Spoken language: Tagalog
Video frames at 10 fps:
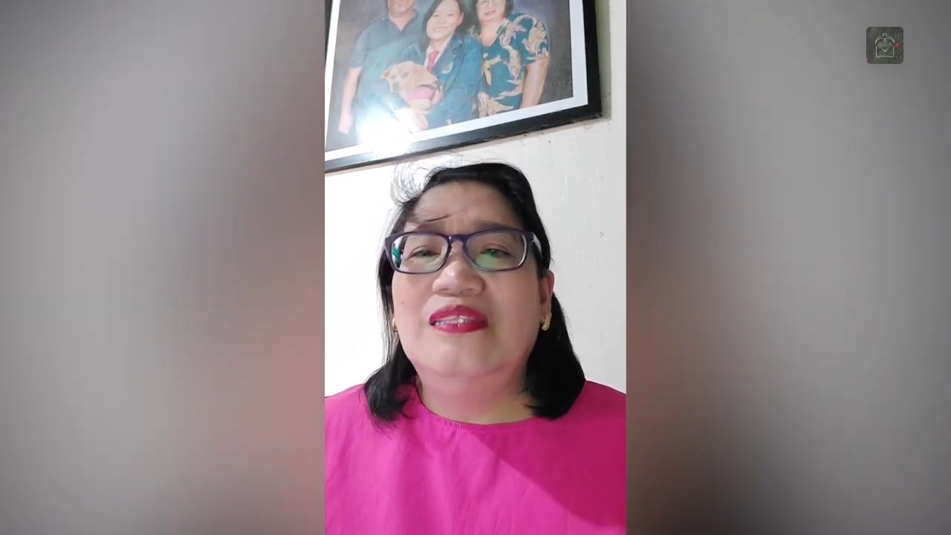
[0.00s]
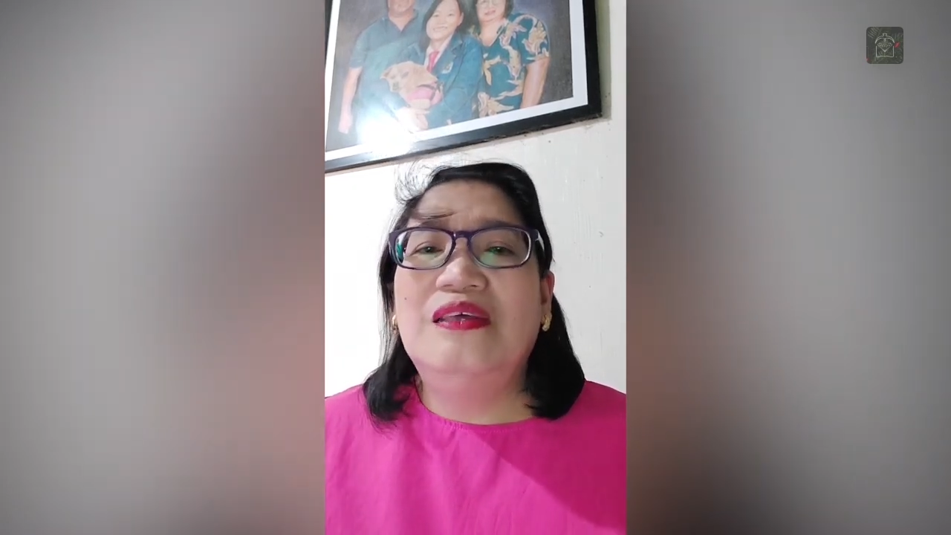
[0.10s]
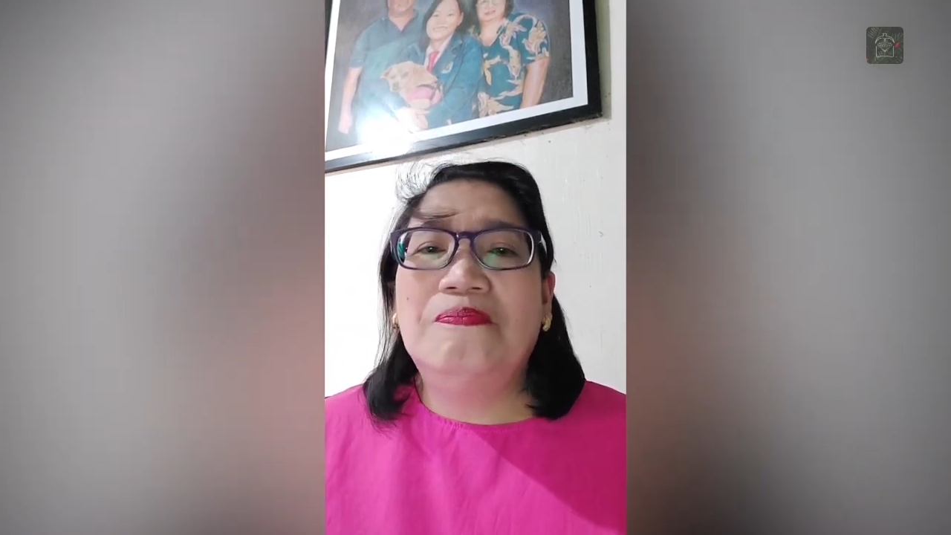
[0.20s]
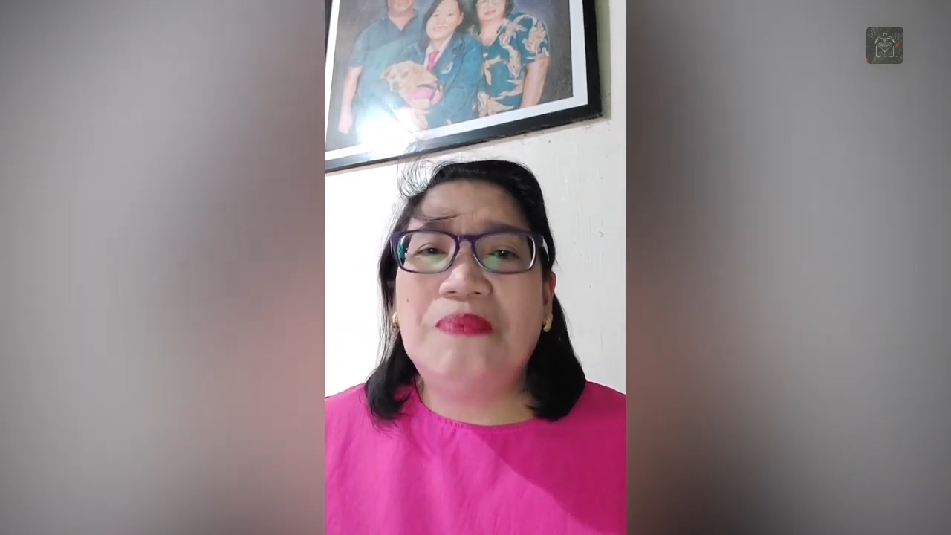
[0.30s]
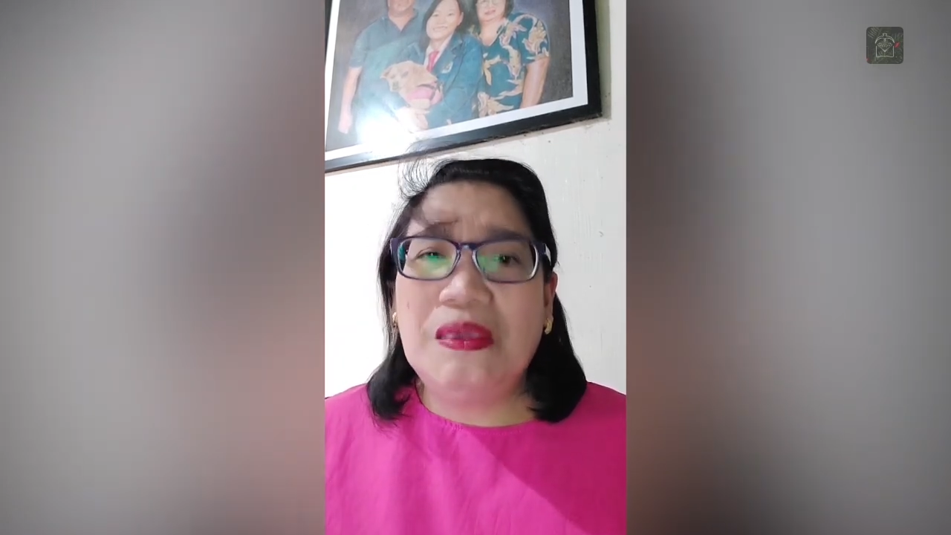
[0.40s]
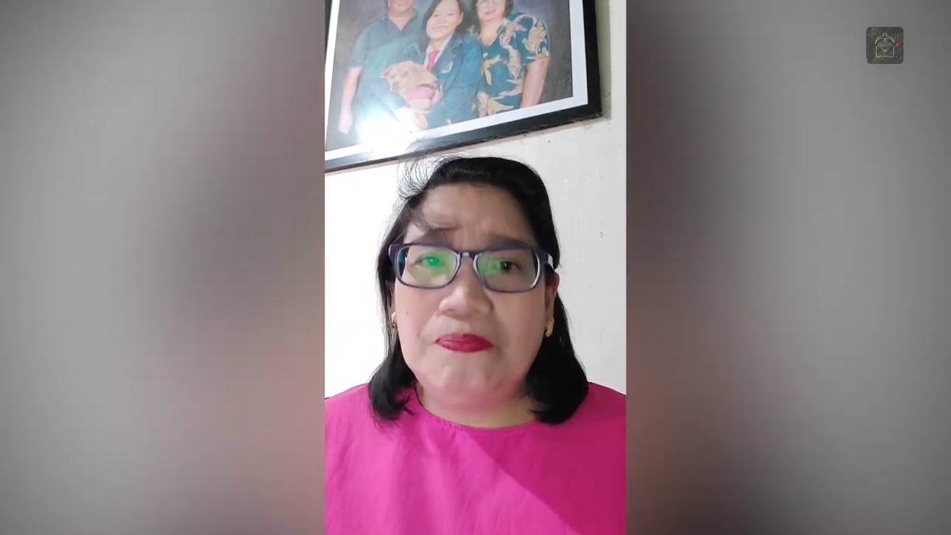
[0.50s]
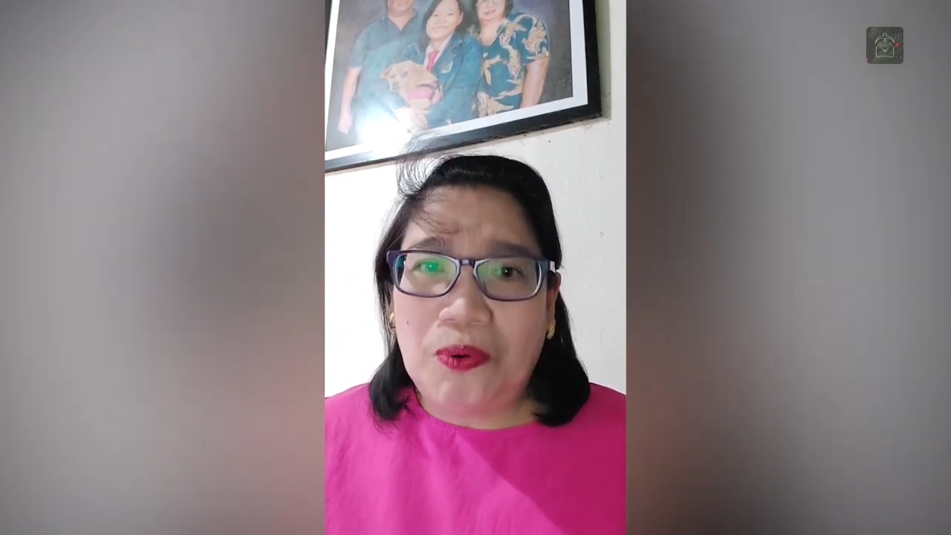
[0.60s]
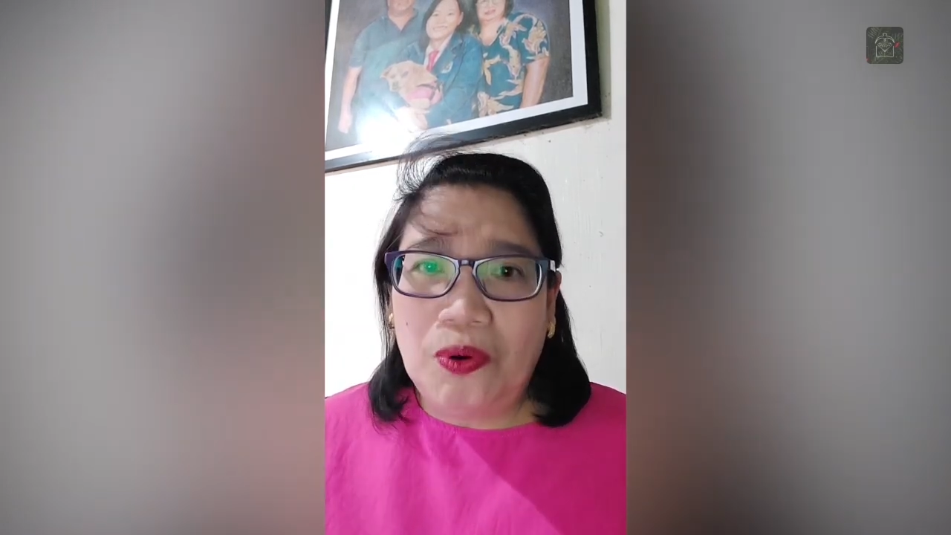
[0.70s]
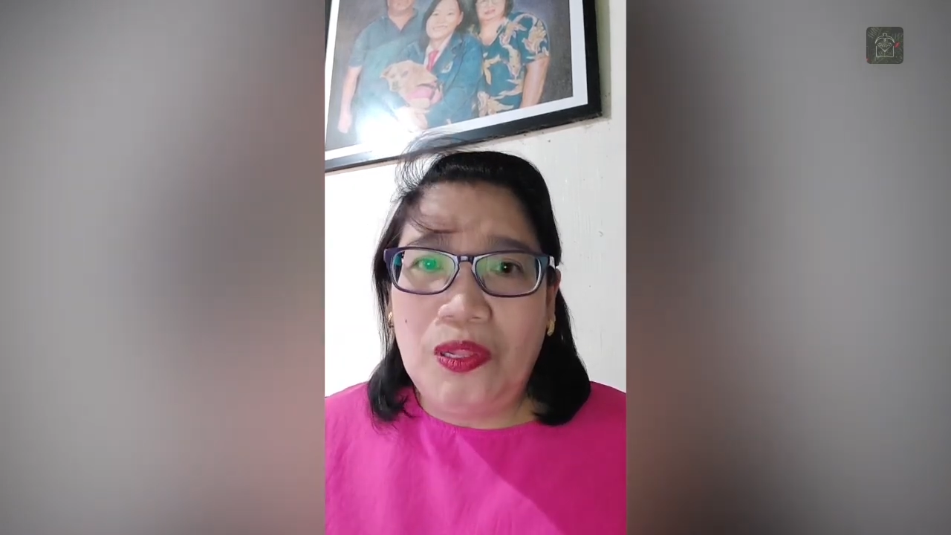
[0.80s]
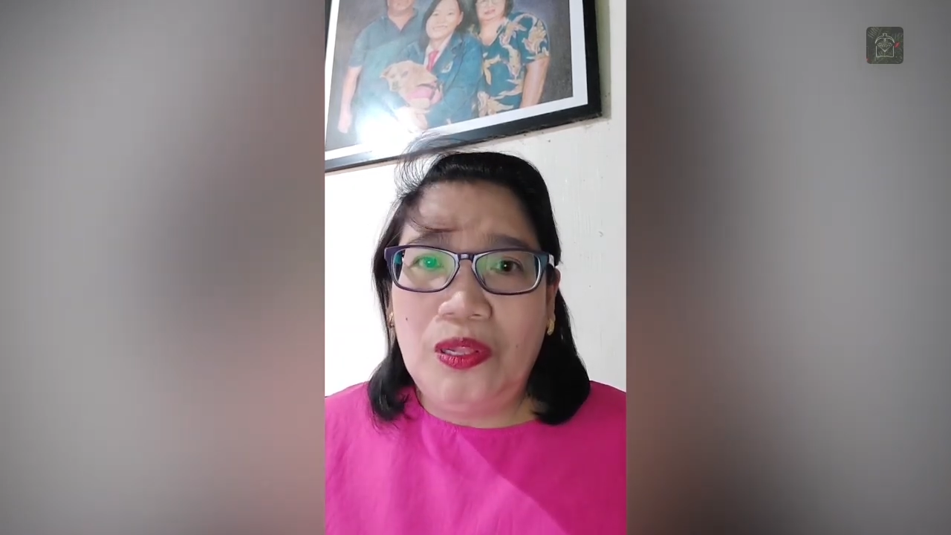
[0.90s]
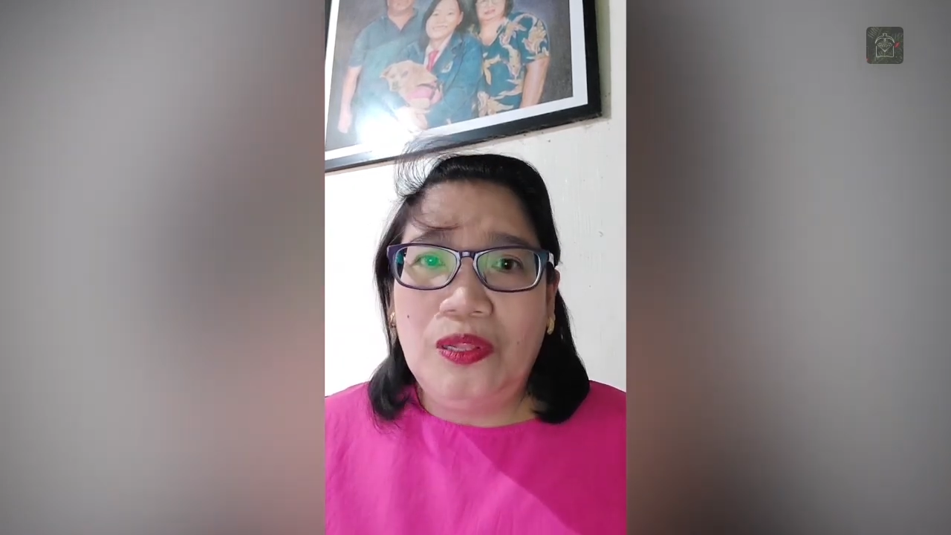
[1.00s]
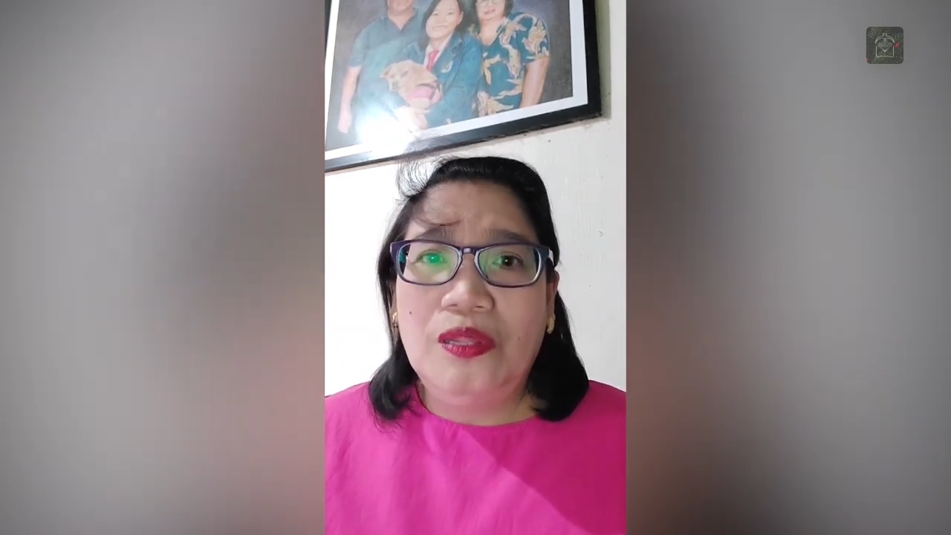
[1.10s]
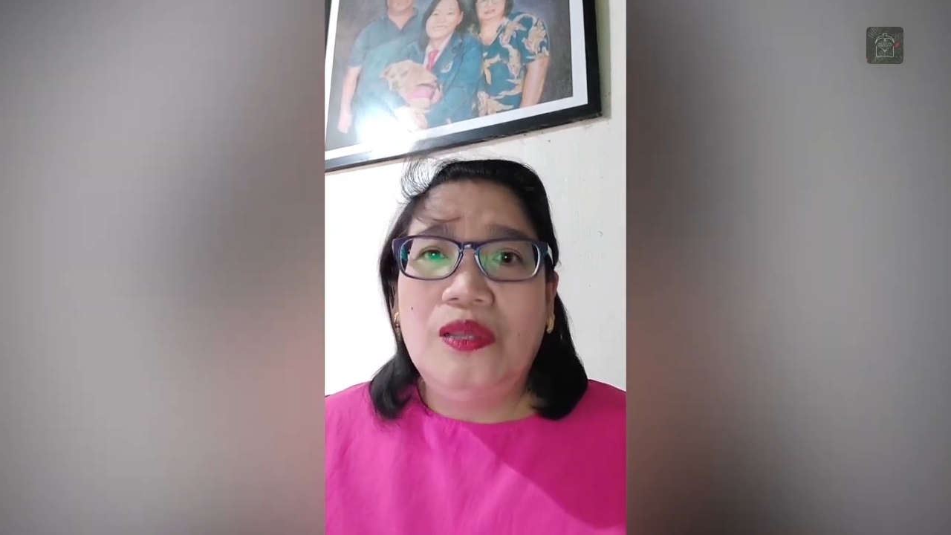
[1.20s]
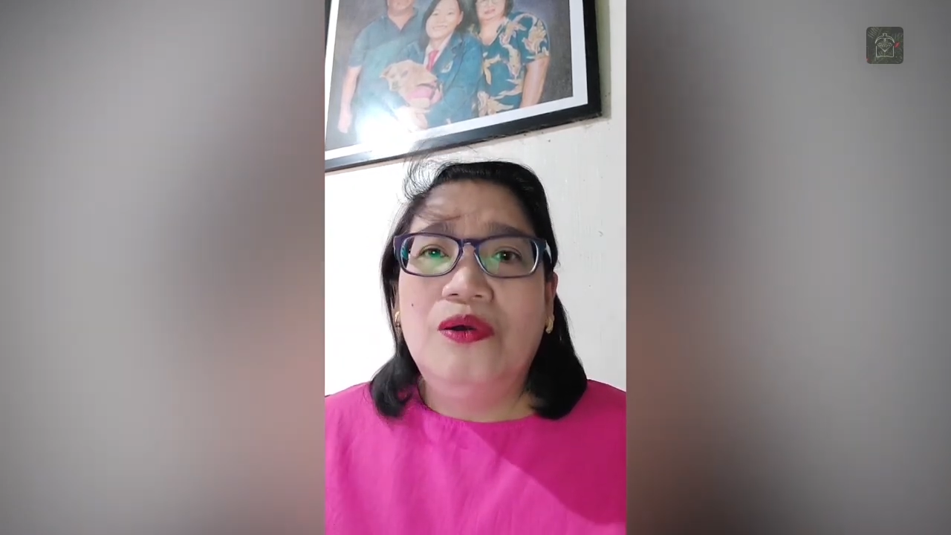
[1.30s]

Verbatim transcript: the people